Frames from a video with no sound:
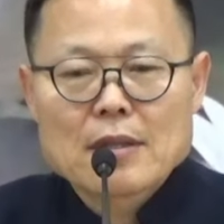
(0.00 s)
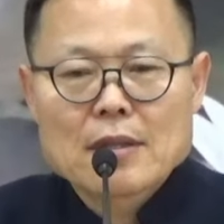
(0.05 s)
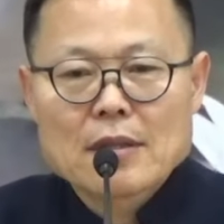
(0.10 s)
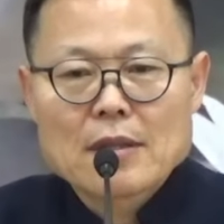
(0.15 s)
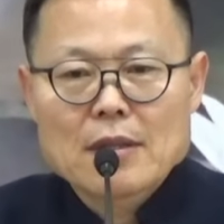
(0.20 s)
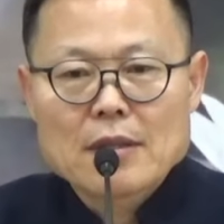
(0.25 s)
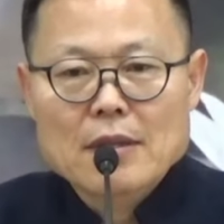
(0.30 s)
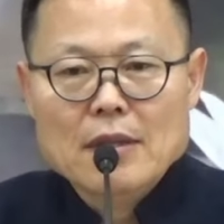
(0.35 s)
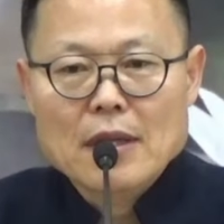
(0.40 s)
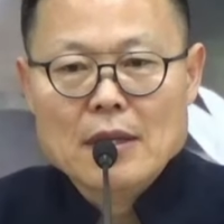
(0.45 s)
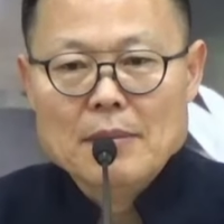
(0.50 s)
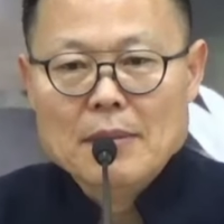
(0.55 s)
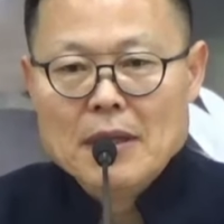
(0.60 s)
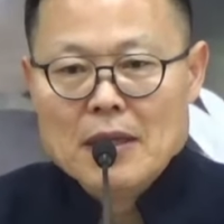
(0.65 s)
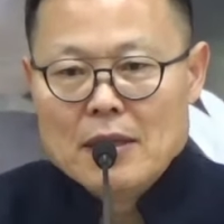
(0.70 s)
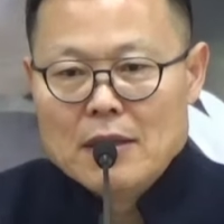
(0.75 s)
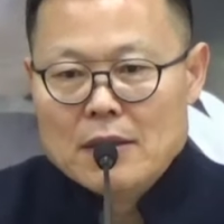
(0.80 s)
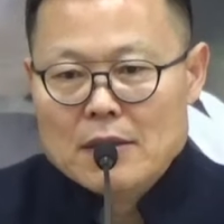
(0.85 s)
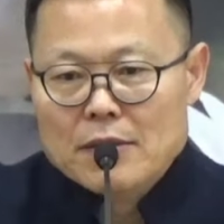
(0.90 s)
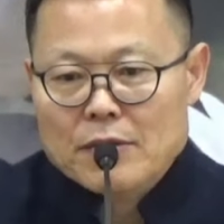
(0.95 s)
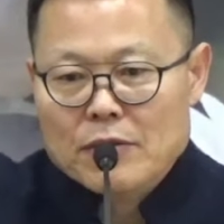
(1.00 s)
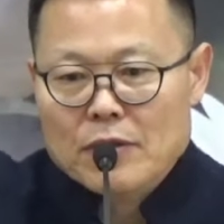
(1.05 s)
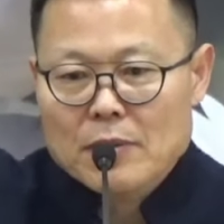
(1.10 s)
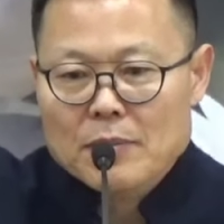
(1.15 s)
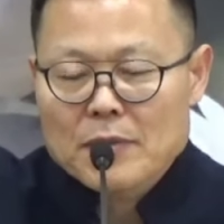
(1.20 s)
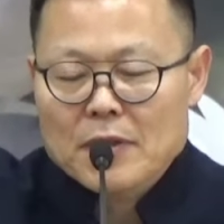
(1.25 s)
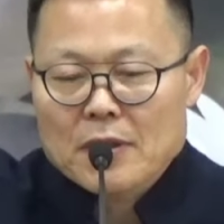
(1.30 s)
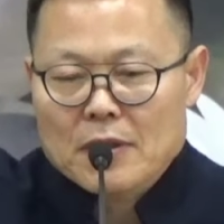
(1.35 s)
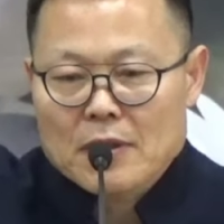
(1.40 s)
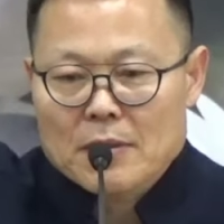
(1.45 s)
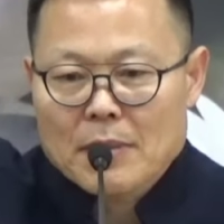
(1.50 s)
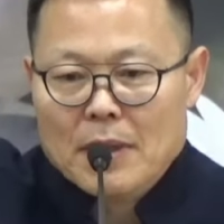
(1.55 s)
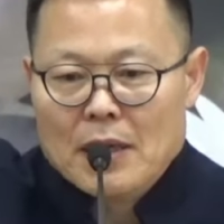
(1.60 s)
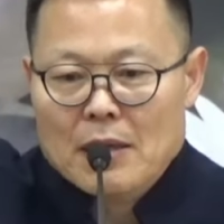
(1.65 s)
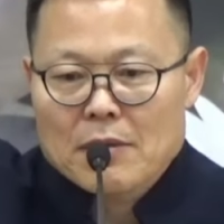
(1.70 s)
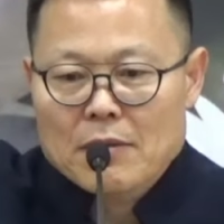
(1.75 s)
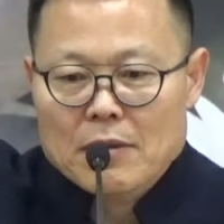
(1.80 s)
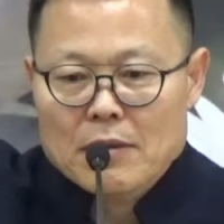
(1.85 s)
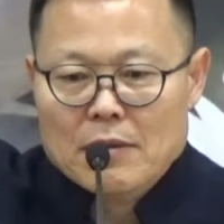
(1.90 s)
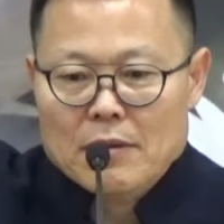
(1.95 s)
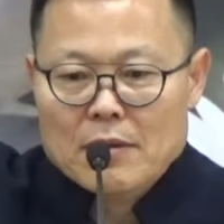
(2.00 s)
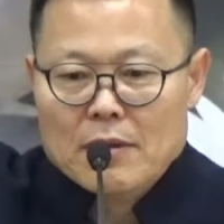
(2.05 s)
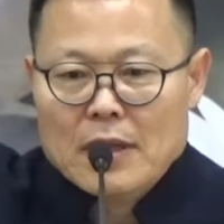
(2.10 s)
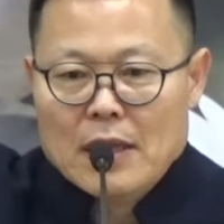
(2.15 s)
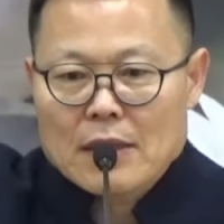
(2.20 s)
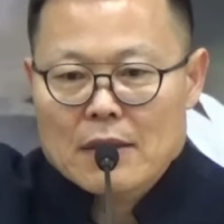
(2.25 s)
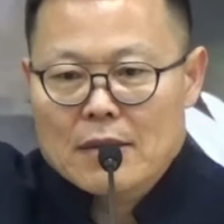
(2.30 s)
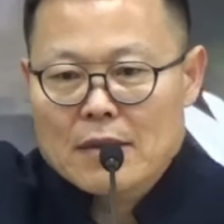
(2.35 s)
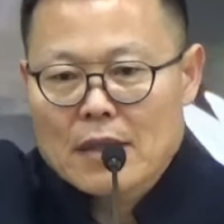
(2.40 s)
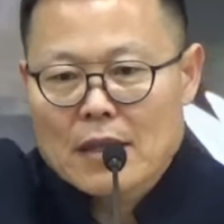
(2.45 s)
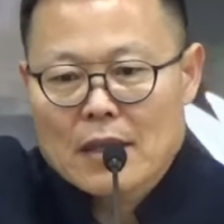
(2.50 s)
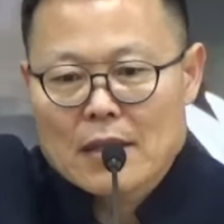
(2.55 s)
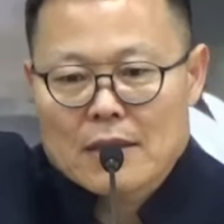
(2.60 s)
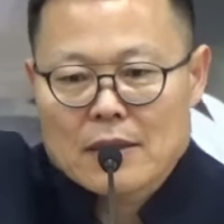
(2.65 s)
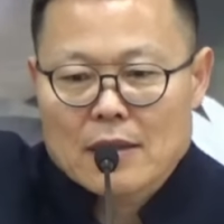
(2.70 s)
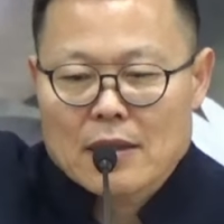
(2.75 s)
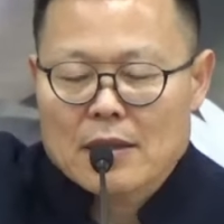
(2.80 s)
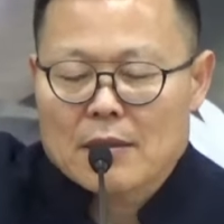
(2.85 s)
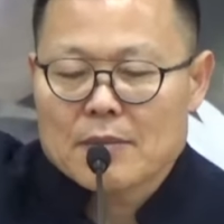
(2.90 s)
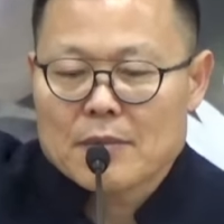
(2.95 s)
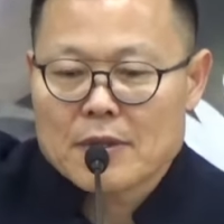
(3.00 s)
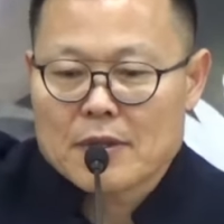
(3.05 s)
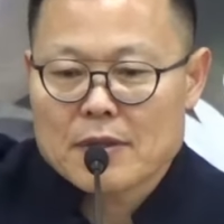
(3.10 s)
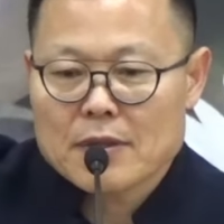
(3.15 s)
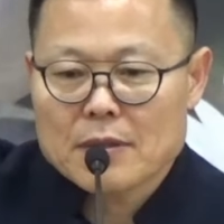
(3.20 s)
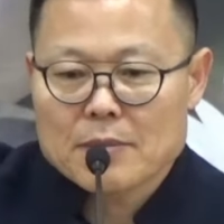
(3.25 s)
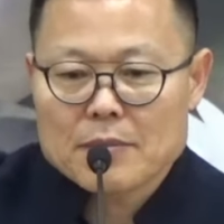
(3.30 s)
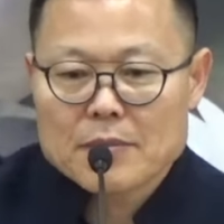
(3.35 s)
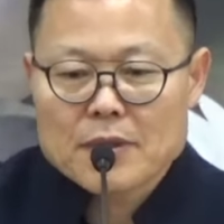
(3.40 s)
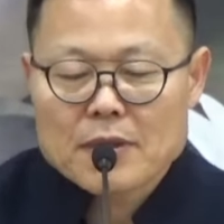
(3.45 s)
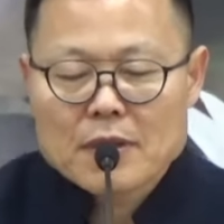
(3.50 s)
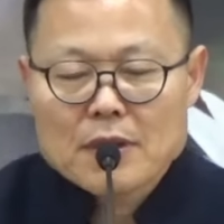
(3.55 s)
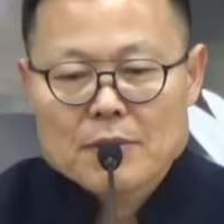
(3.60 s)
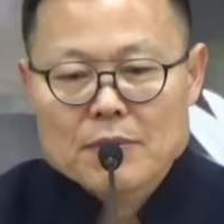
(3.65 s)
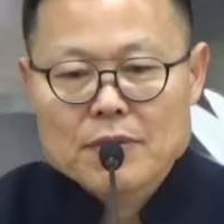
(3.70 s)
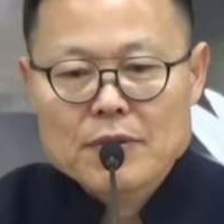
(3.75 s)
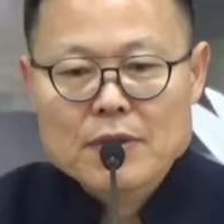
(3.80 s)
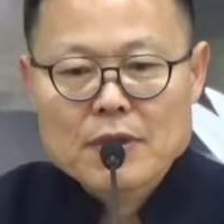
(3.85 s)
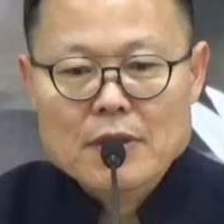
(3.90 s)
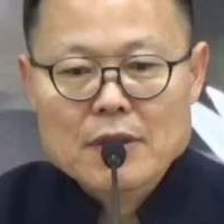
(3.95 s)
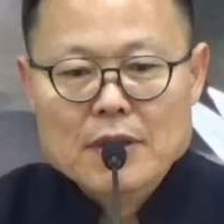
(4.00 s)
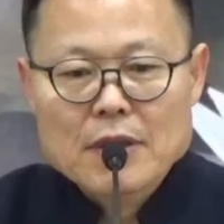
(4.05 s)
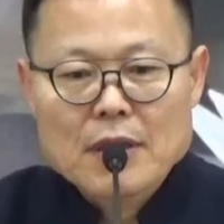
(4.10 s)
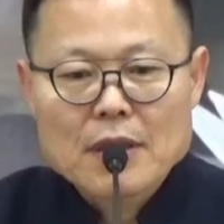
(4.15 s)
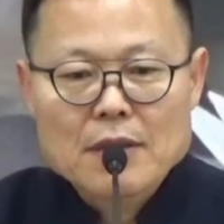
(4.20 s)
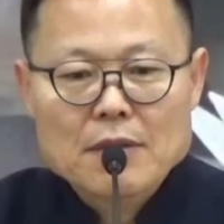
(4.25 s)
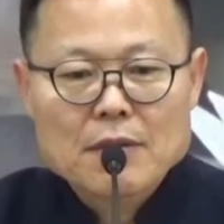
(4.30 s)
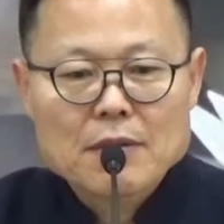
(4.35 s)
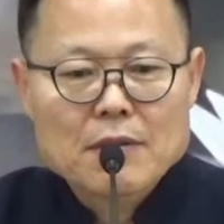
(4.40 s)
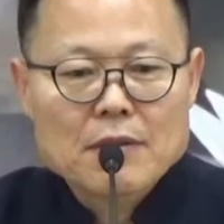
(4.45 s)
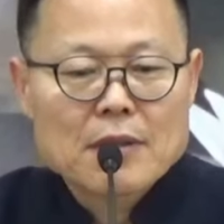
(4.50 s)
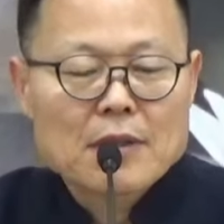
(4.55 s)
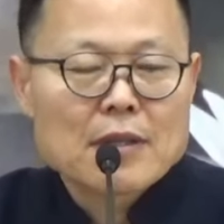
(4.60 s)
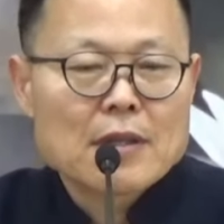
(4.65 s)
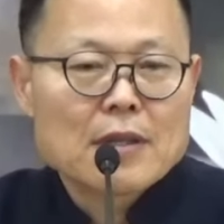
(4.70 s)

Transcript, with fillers: 예, 다 말할 수 없는 걸 말로 한 거다. 이 사람들 전부 이렇게 부정을 하고,